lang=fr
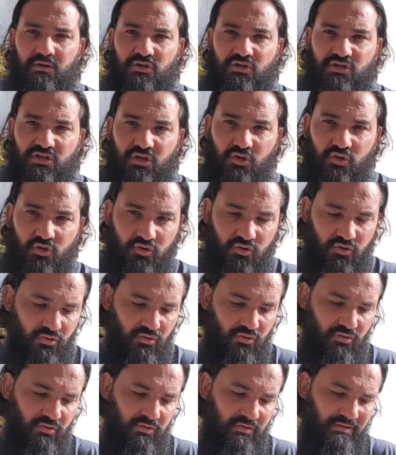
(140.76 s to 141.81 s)
J'ai
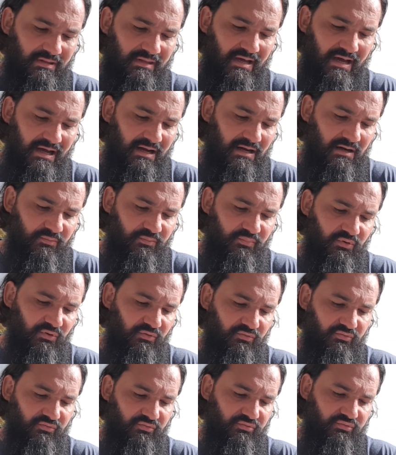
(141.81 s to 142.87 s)
que dalle pour
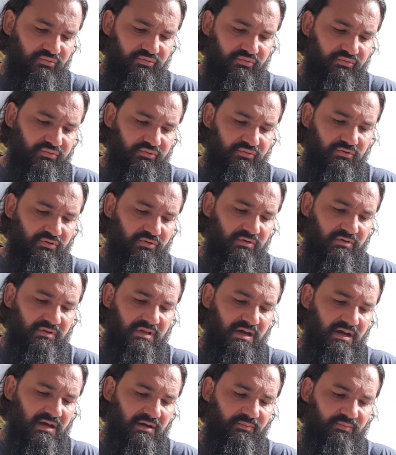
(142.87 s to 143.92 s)
vous. Que
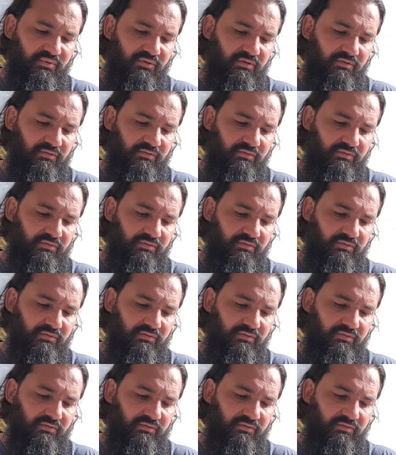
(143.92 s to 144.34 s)
dalle pour